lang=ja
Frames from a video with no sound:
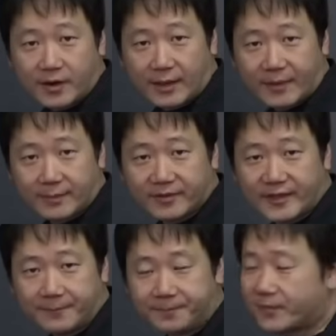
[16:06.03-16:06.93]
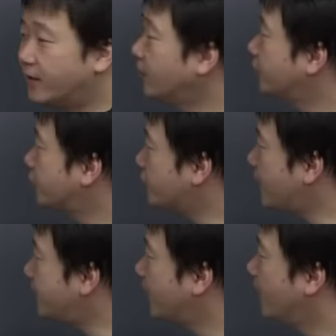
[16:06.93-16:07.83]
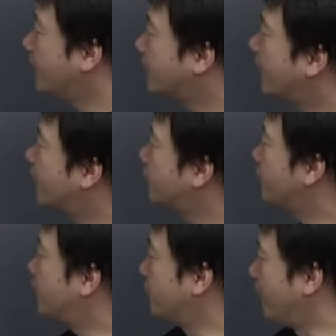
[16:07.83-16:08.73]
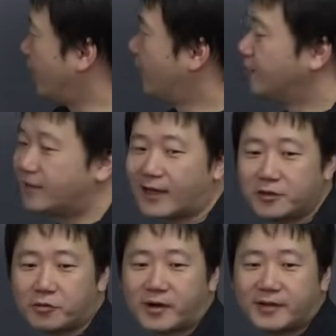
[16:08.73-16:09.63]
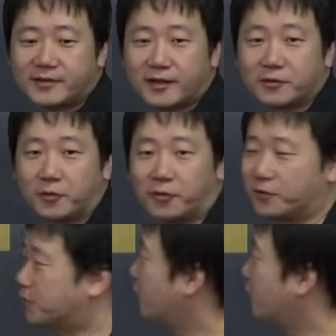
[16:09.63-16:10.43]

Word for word: も構いません。そして710年、なんとか遷都って、